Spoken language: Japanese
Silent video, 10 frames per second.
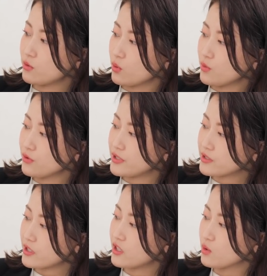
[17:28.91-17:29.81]
えると思うん
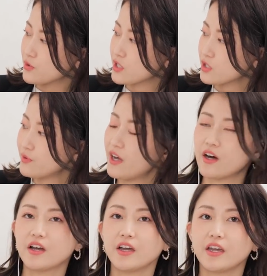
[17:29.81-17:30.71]
ですけれども、実
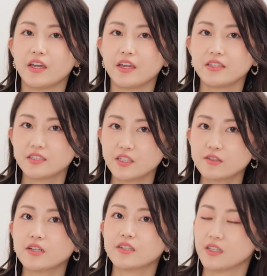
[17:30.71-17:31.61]
は1
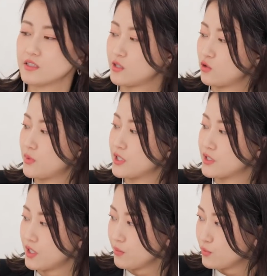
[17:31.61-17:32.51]
着から3着ま
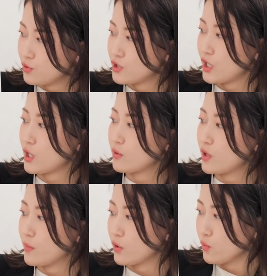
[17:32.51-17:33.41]
で全部
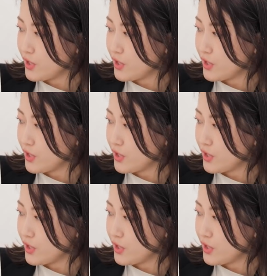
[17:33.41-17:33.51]
JRA 馬